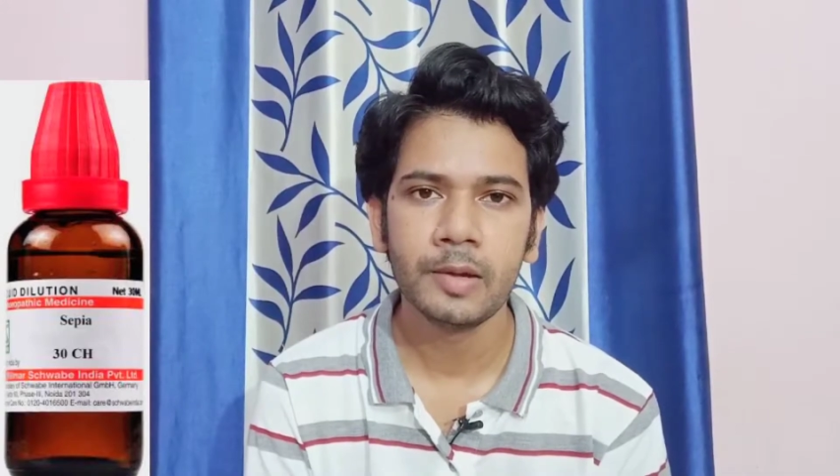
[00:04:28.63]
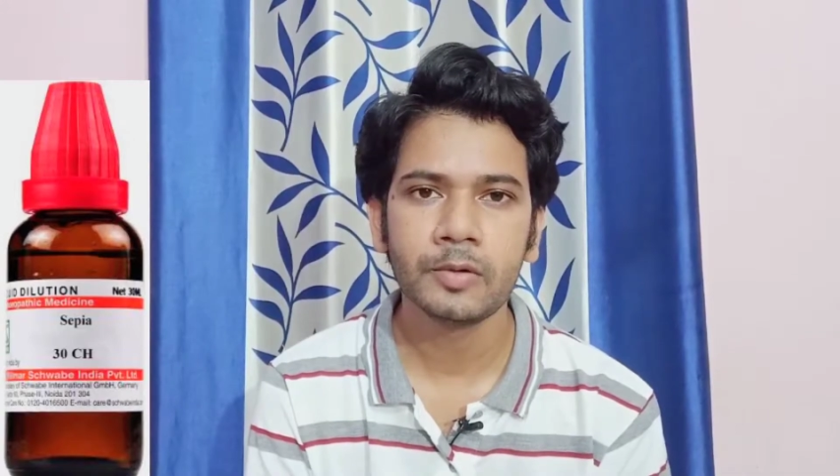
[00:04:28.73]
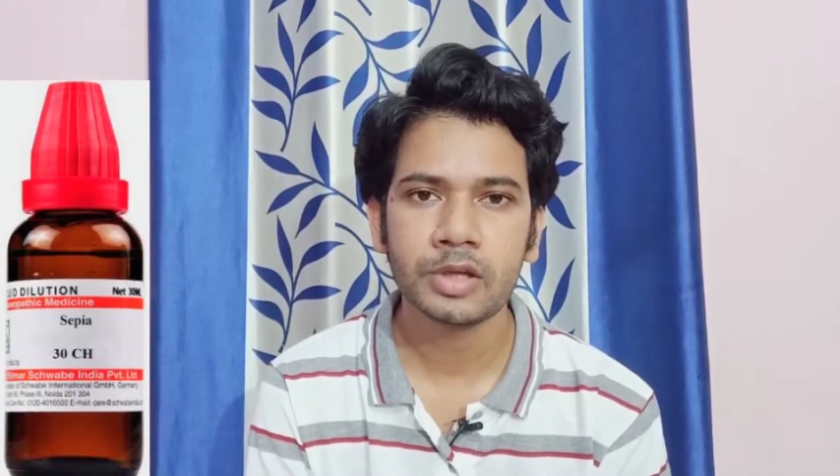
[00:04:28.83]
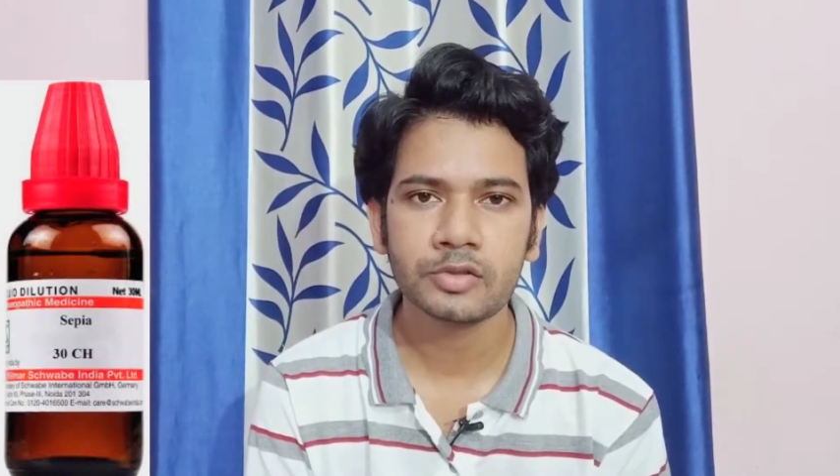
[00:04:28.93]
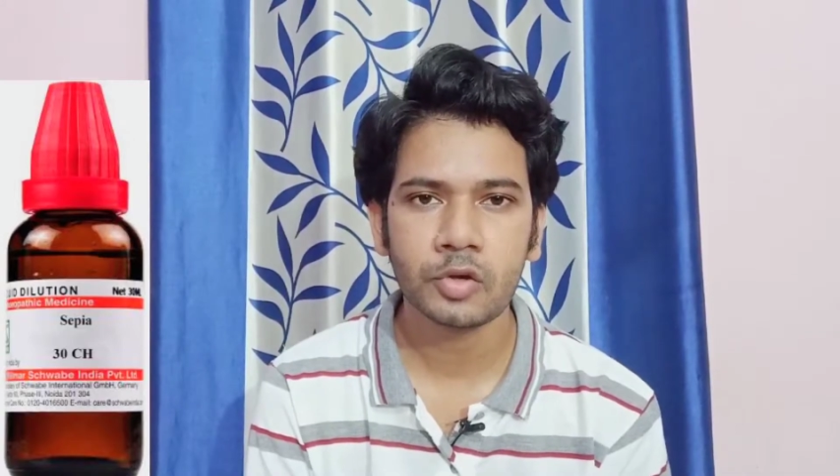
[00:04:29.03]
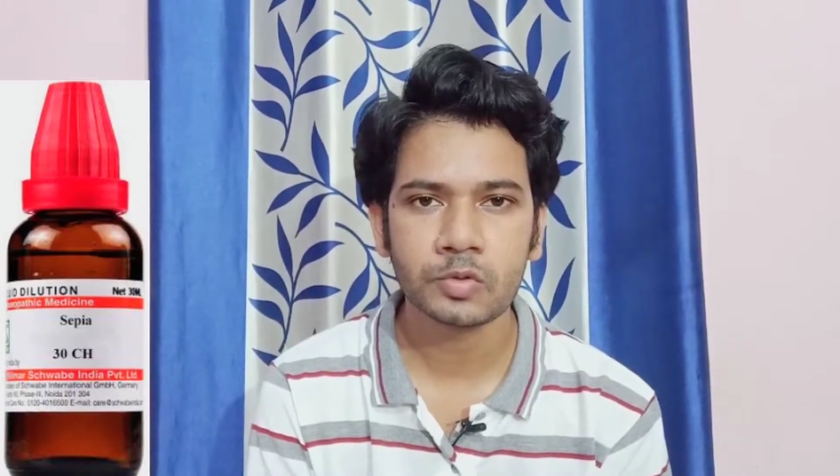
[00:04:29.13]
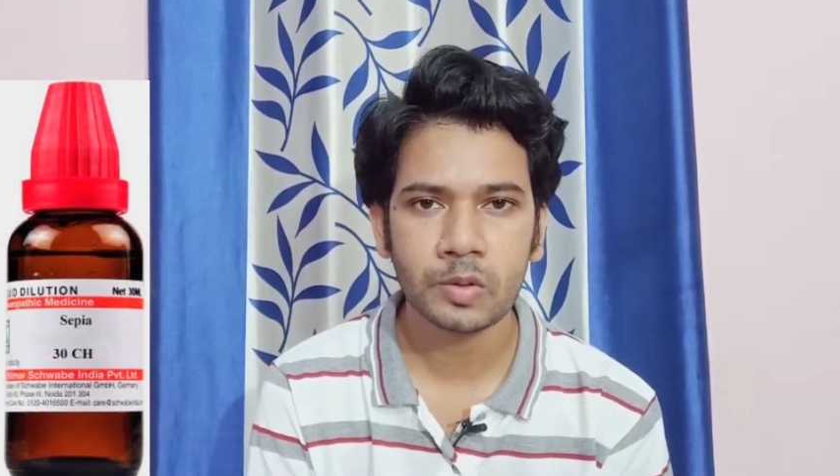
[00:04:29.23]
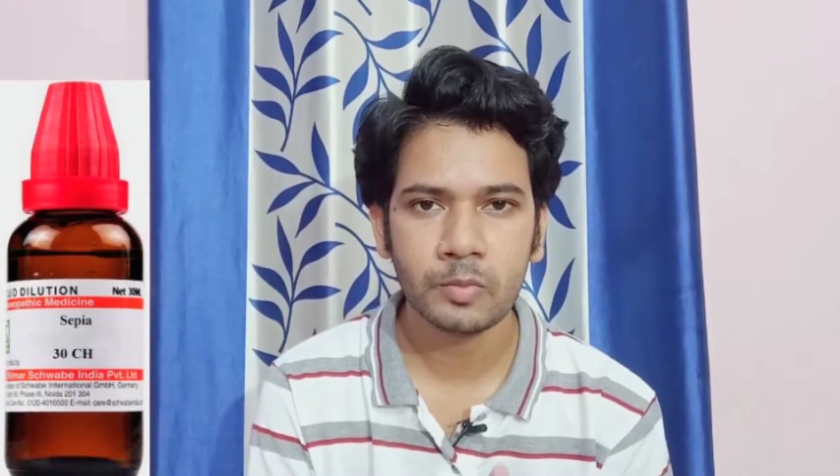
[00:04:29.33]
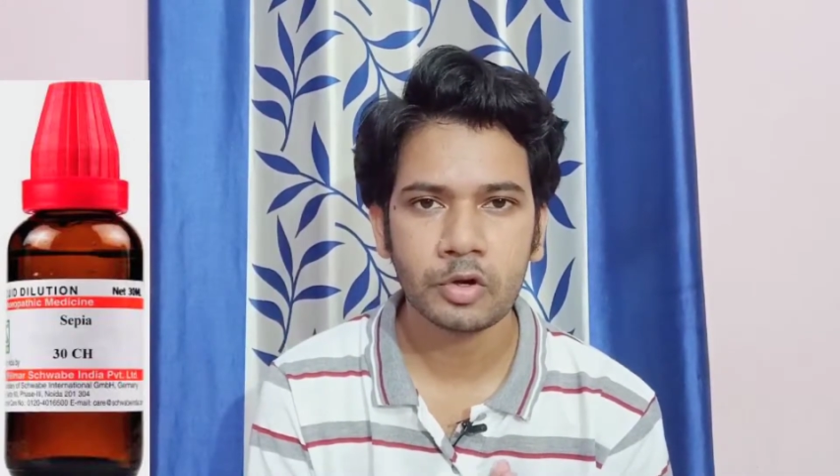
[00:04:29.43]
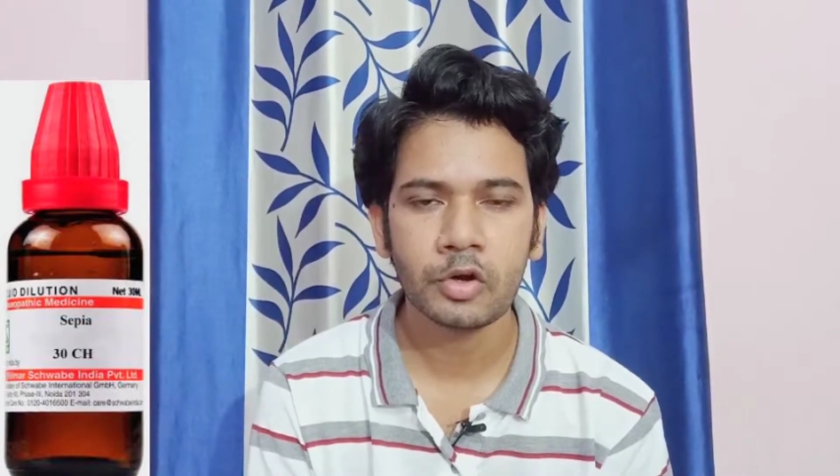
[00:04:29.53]
এবং তার
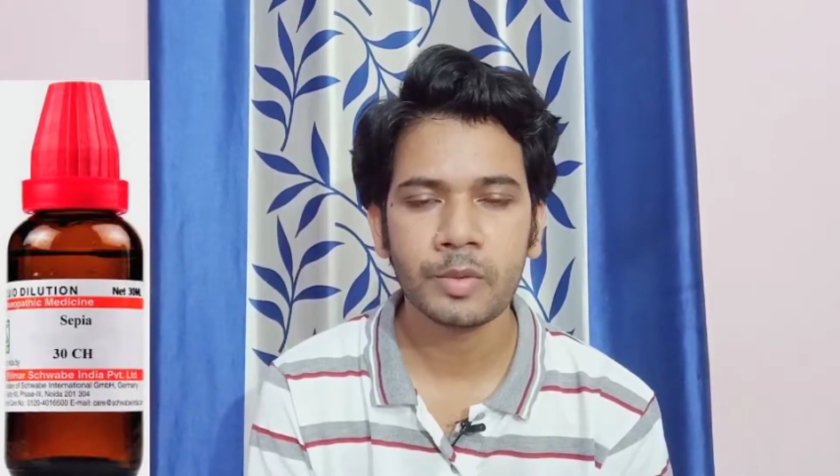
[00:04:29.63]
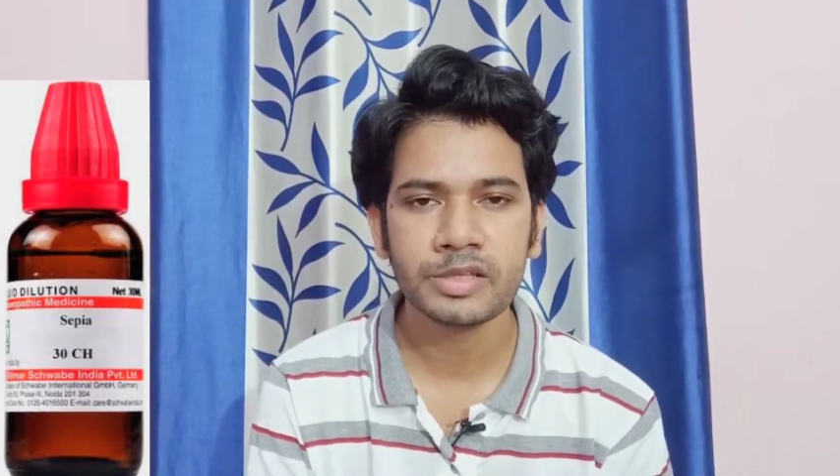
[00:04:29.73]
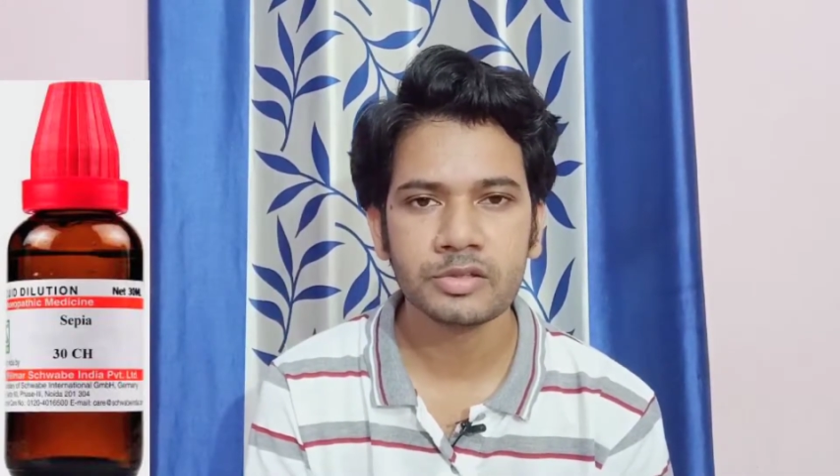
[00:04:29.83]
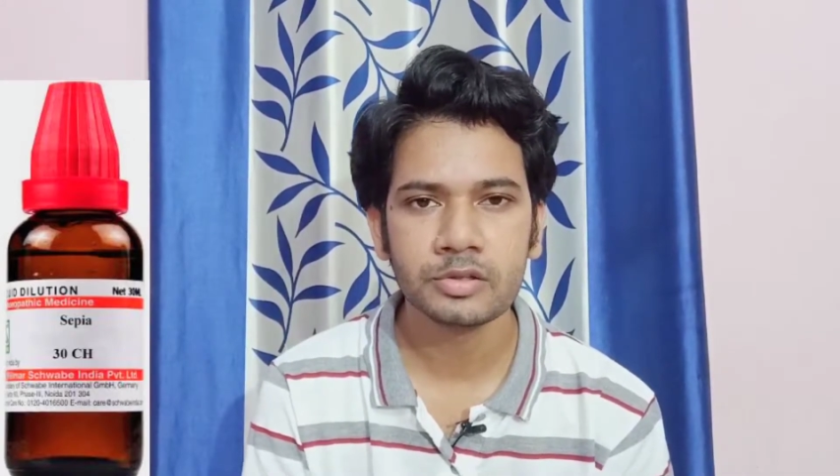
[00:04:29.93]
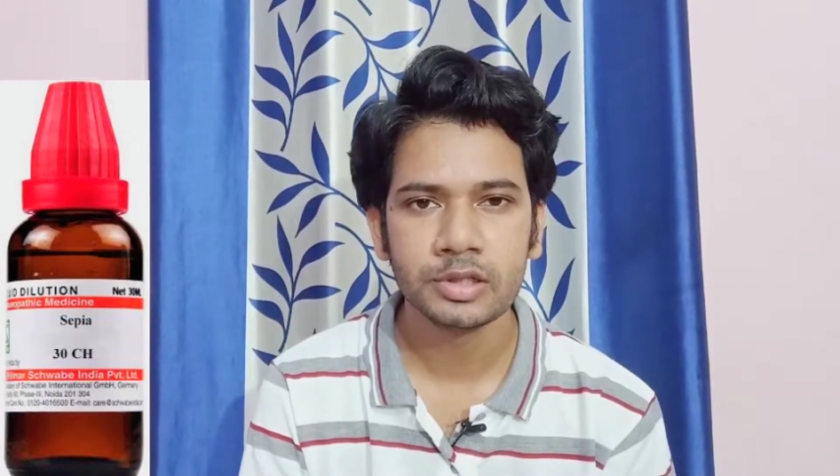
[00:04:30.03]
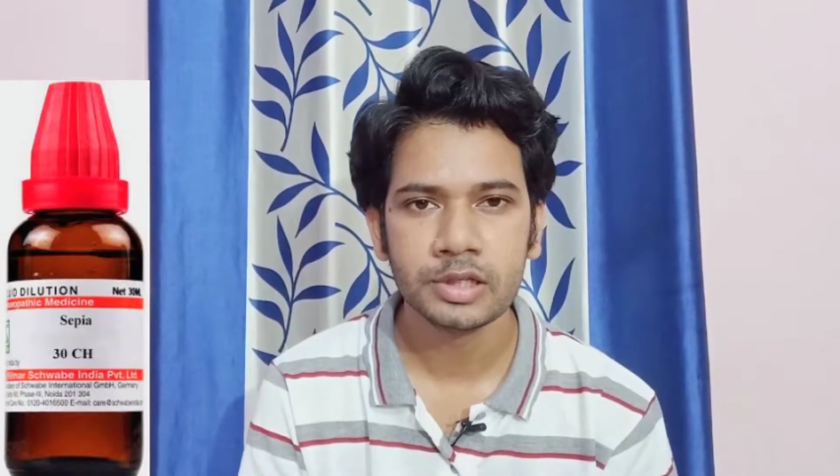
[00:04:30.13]
সবসময় মনে হবে যে